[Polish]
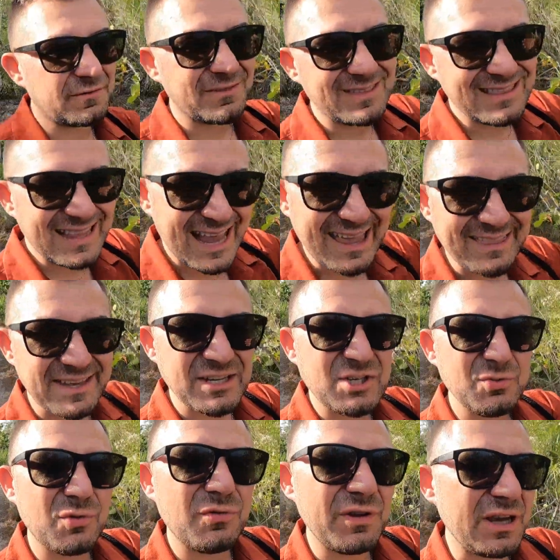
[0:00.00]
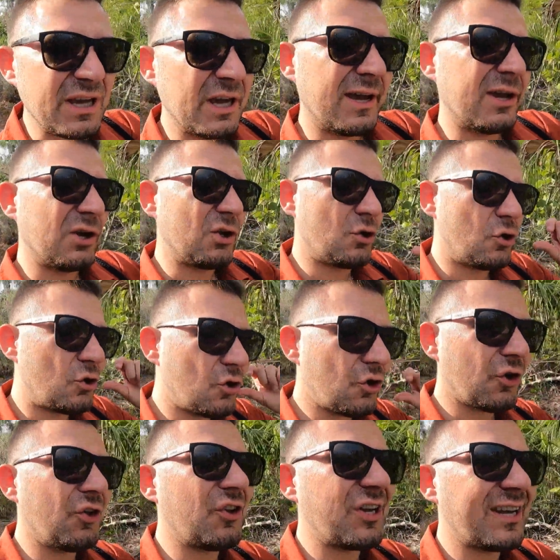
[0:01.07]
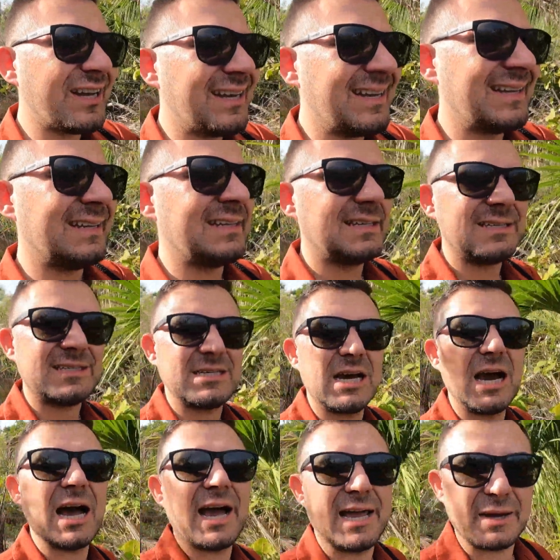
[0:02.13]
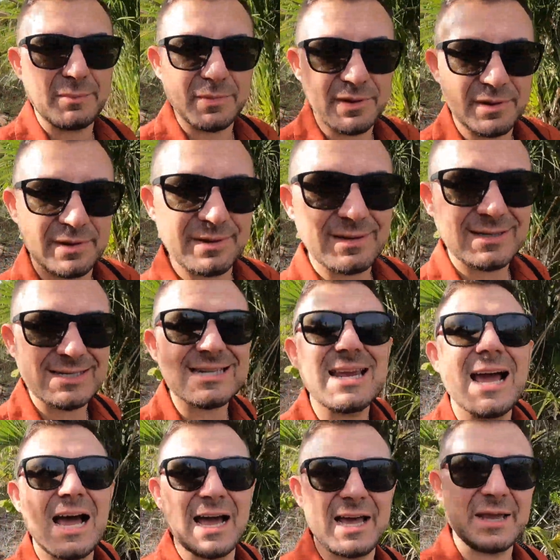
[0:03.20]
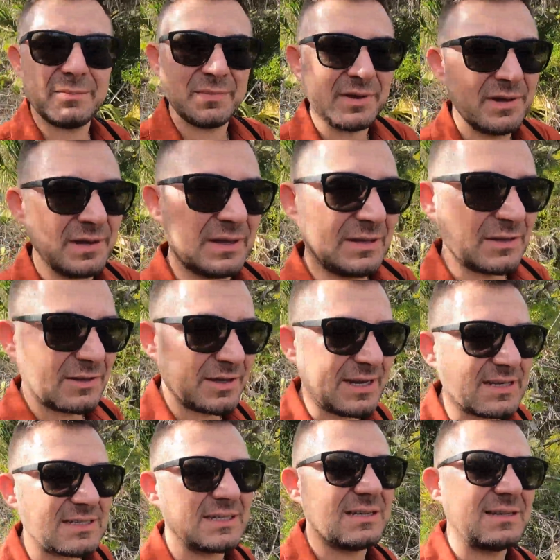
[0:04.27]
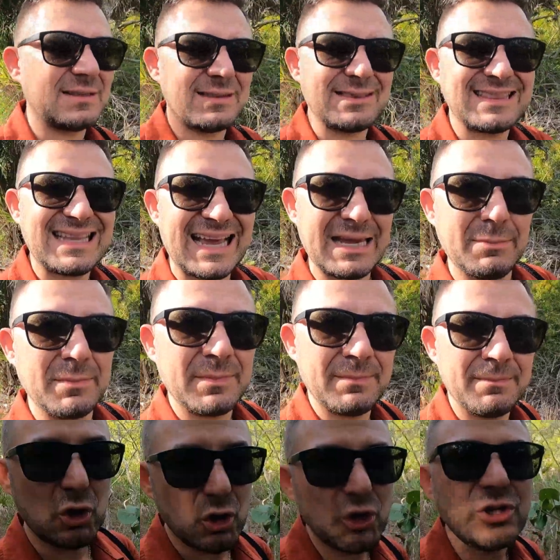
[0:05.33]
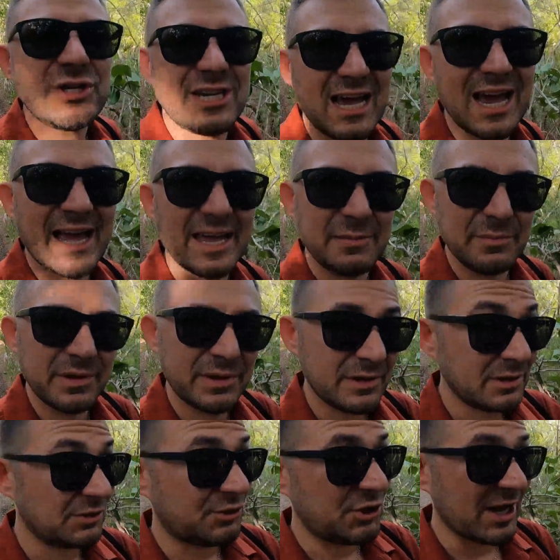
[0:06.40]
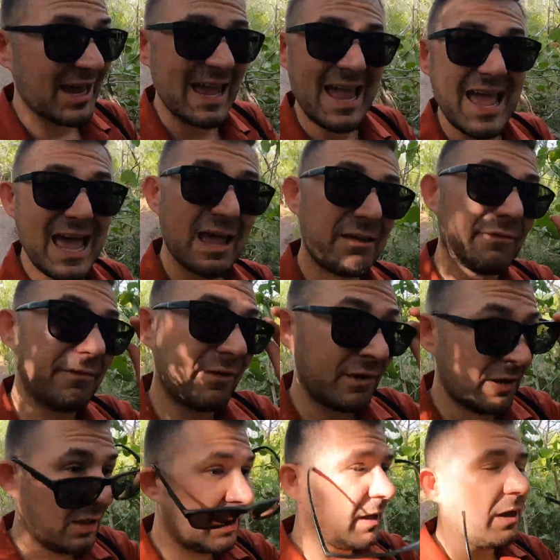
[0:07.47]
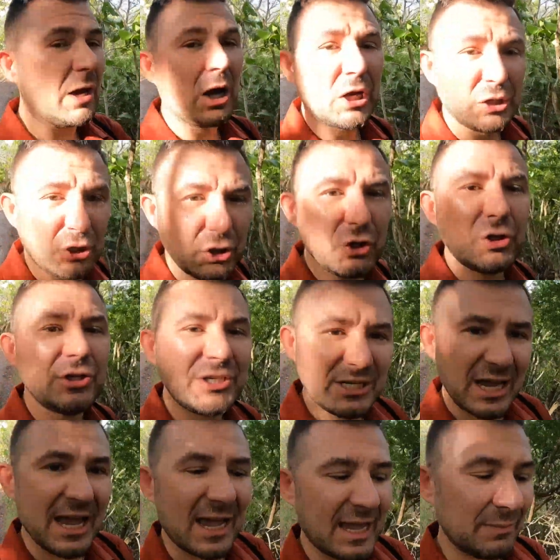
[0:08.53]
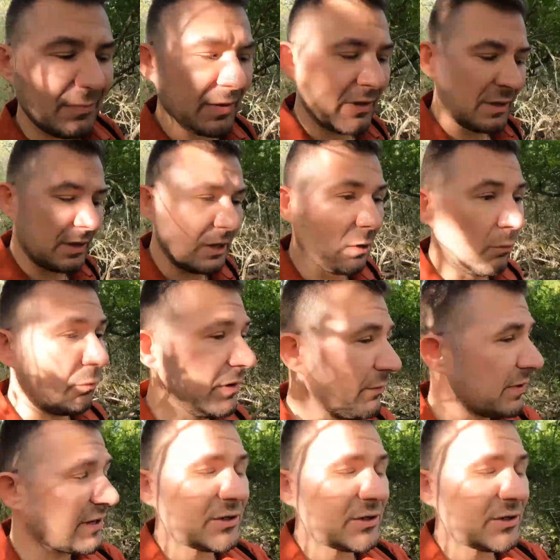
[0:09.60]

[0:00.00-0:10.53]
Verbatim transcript: wtedy się mówi good time. Time. To nie jest time. Good time. To have a good time. We